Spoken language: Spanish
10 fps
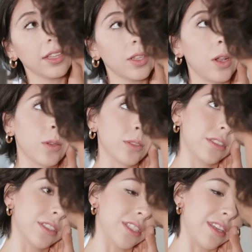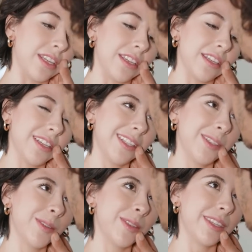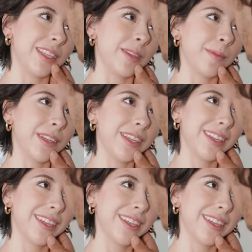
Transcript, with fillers: No lo sé, tú dime.